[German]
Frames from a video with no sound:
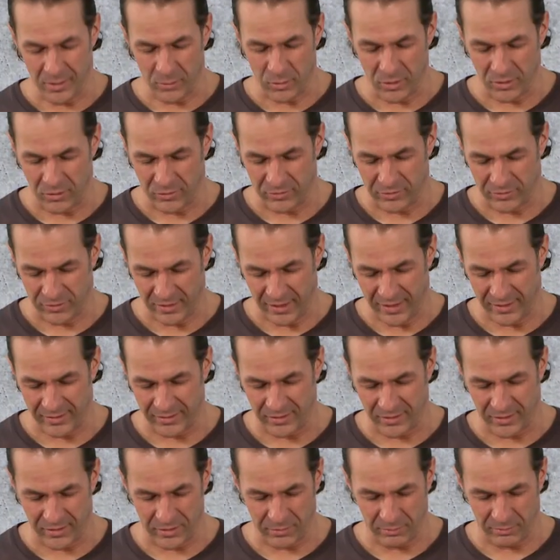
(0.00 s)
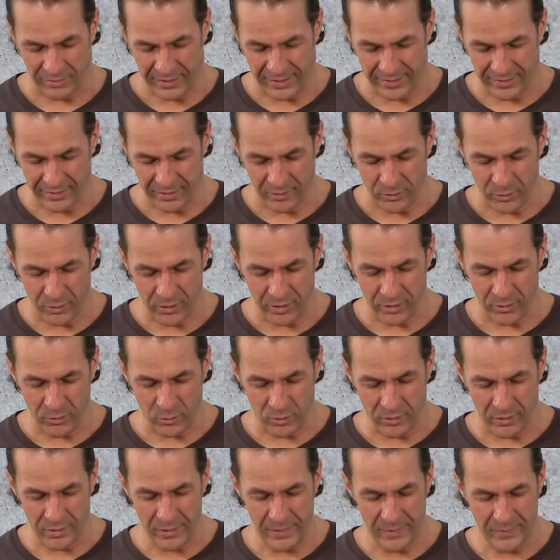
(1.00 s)
haben wir Phase 2 der
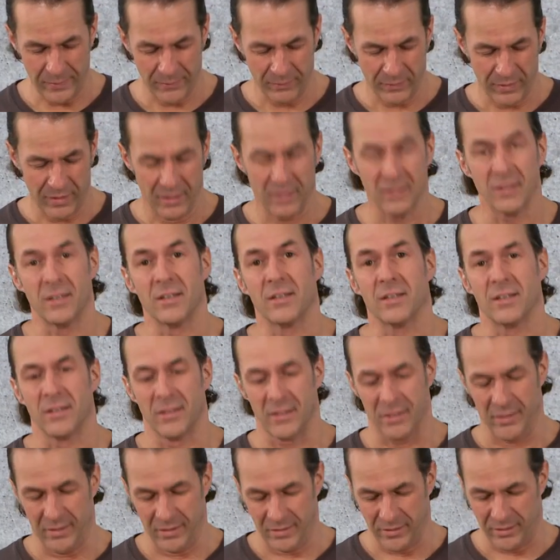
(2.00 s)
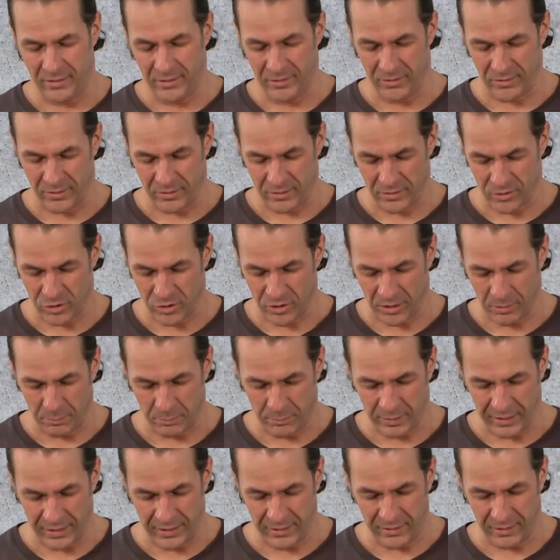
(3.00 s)
Häutung. Äh, dieser
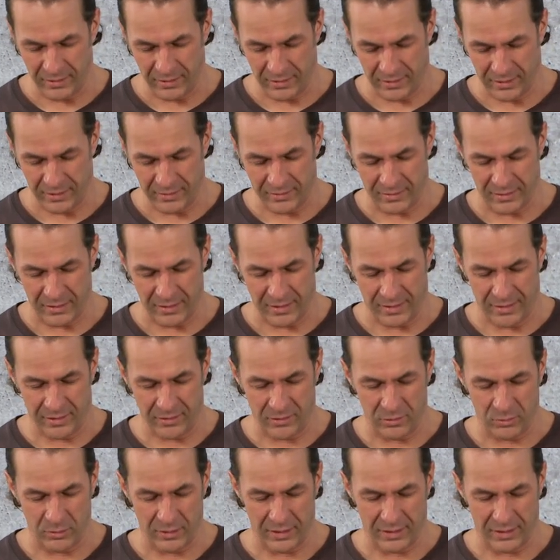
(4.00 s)
Champagne hier ganz klar zu